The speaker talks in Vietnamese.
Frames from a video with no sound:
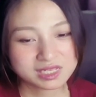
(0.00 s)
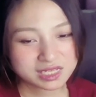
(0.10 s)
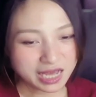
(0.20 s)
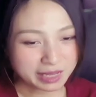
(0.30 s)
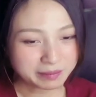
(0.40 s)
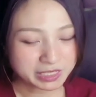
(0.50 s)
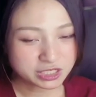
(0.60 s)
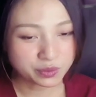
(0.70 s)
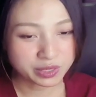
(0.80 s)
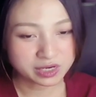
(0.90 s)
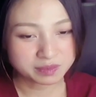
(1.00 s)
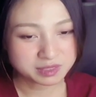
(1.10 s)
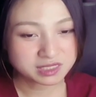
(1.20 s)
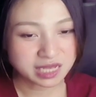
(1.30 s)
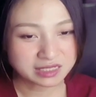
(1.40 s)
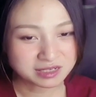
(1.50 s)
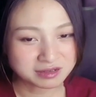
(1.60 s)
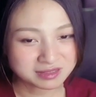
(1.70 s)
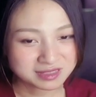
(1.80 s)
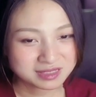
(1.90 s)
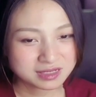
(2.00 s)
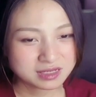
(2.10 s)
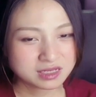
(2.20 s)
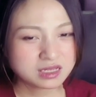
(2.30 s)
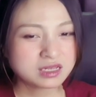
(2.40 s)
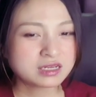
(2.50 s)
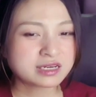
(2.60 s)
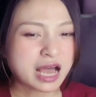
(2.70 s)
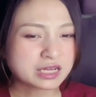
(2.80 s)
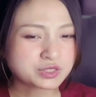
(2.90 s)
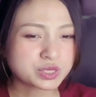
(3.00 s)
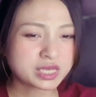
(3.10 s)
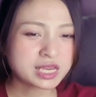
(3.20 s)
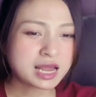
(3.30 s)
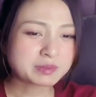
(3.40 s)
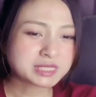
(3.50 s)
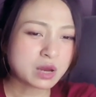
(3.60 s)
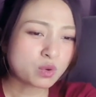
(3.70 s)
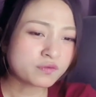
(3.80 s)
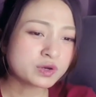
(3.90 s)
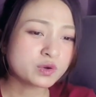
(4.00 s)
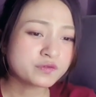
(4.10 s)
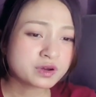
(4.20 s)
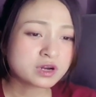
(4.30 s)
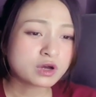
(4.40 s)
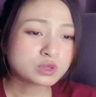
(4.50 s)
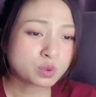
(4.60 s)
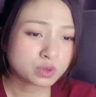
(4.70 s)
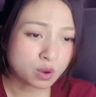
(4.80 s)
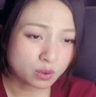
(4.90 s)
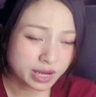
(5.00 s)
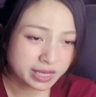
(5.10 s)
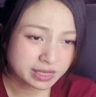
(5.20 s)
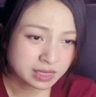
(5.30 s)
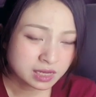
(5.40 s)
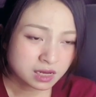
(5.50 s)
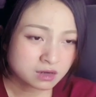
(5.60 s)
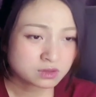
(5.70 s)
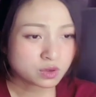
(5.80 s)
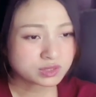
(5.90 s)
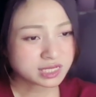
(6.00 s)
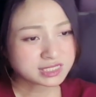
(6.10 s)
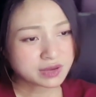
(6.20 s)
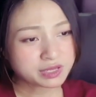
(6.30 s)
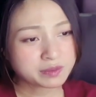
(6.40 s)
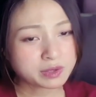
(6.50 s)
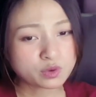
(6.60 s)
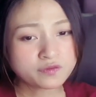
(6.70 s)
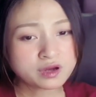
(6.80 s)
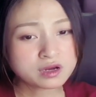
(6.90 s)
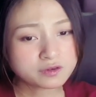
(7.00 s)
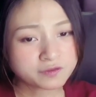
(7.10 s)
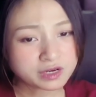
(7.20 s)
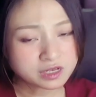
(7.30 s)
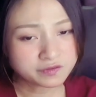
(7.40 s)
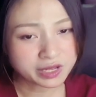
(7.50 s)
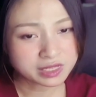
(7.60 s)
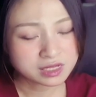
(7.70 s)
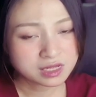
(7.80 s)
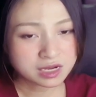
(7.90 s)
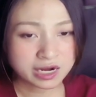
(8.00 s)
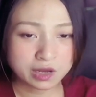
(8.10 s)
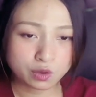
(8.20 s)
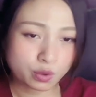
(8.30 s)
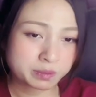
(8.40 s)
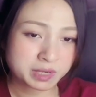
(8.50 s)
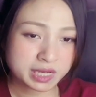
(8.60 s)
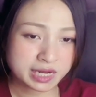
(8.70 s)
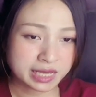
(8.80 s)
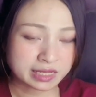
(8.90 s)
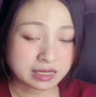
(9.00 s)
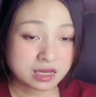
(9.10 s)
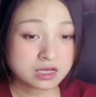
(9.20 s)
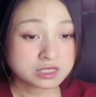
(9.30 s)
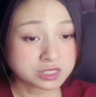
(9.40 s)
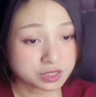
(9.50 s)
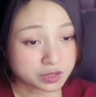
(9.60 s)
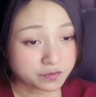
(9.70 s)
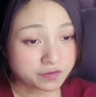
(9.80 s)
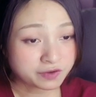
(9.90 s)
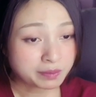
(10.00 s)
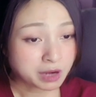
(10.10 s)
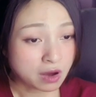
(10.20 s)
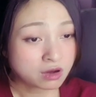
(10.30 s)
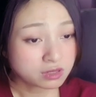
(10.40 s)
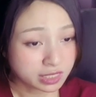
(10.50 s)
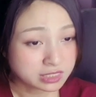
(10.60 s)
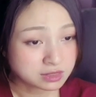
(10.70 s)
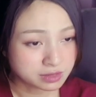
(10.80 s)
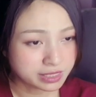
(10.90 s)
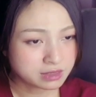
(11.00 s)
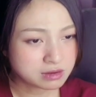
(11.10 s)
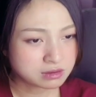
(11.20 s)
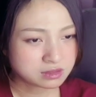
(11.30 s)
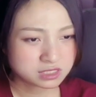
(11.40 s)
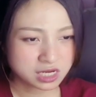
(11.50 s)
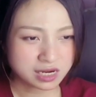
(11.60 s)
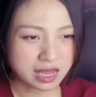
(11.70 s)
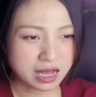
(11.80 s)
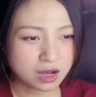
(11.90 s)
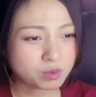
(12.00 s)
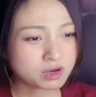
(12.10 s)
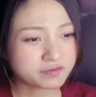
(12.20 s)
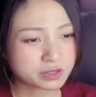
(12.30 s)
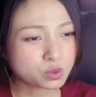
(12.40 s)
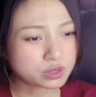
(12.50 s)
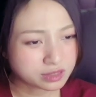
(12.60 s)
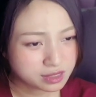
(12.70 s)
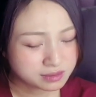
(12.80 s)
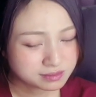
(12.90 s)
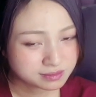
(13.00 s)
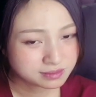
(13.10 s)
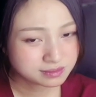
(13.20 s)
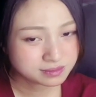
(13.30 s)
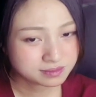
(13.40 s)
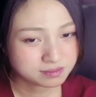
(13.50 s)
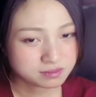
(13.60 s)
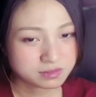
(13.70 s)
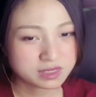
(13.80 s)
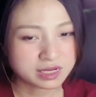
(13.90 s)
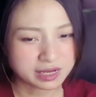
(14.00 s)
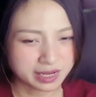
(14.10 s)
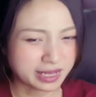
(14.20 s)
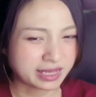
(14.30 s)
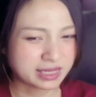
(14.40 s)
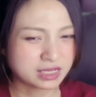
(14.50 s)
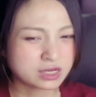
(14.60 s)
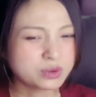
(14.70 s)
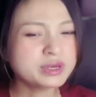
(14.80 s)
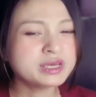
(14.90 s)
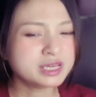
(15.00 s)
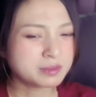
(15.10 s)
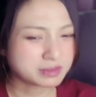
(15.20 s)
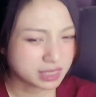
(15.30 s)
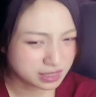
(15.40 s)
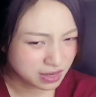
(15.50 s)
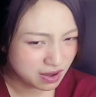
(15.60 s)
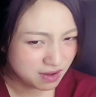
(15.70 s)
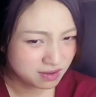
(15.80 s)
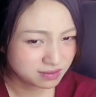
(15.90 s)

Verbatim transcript: ánh mắt trương huyền lập tức sáng rực đang suy nghĩ làm sao cùng với đối phương nói thu đồ đây ứng đối ra sao khi mà đối phương hưng phấn như vậy lại còn quên mất cái này dựa theo phương pháp đó có thể xử lý được chắc là không cần phải thu nữa Ai, nguy hiểm thật đó